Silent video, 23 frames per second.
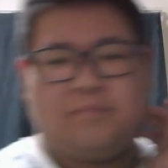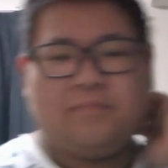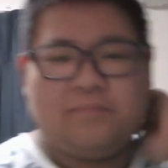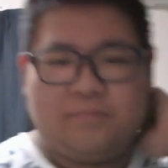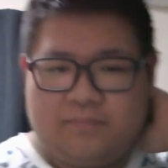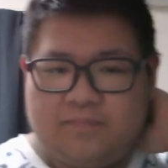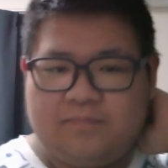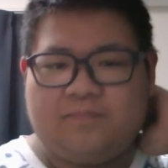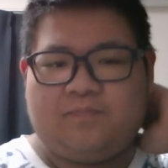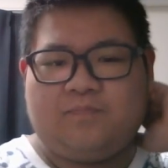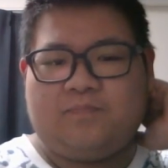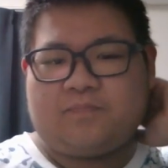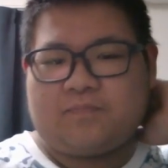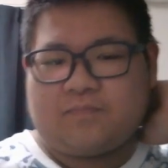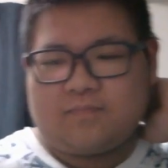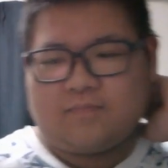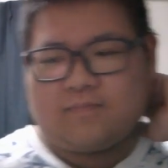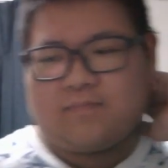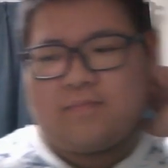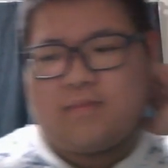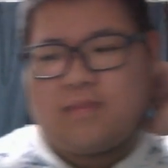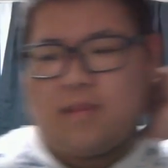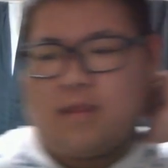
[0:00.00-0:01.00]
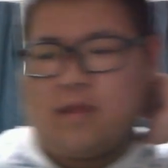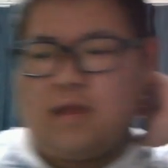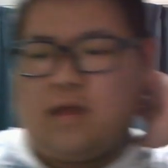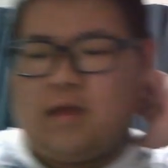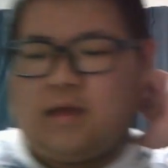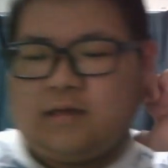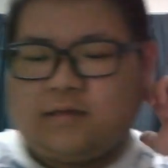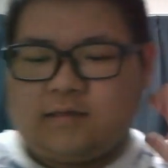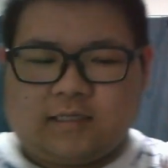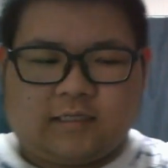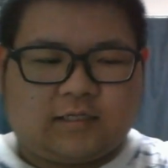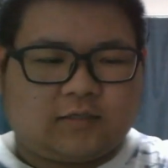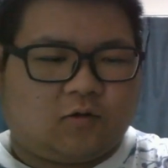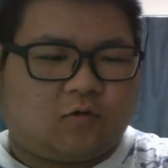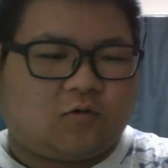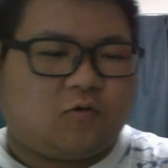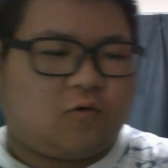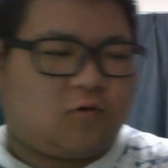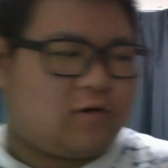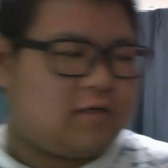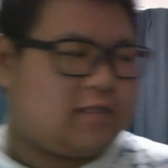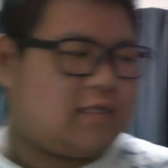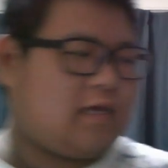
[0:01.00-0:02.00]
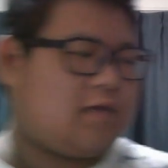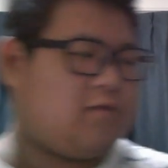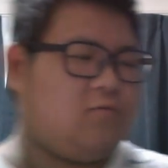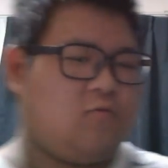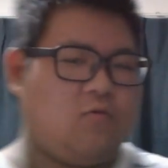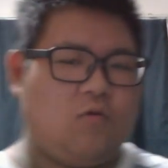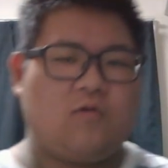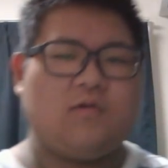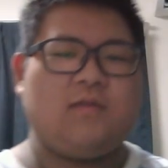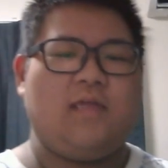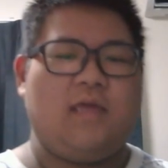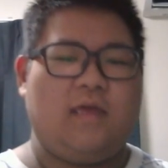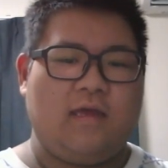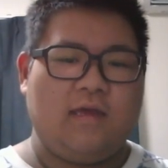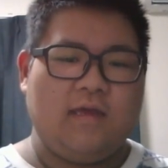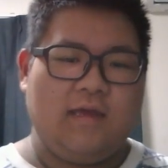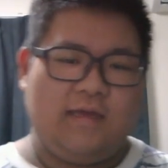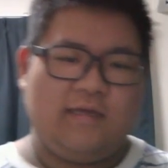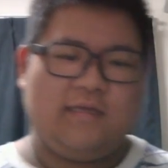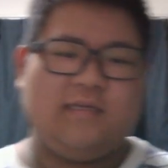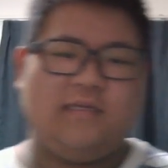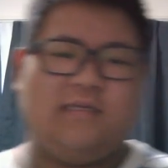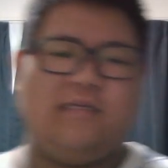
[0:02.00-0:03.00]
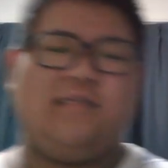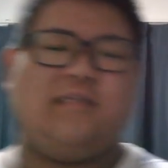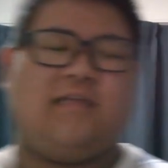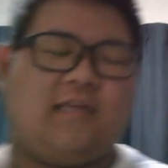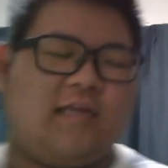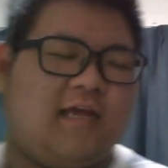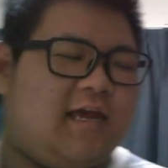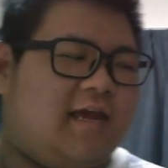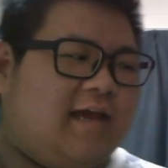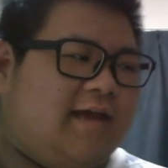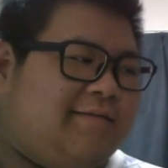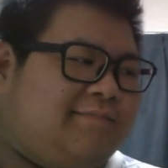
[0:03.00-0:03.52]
うん。で、そ、これだけの動きでいいんだね。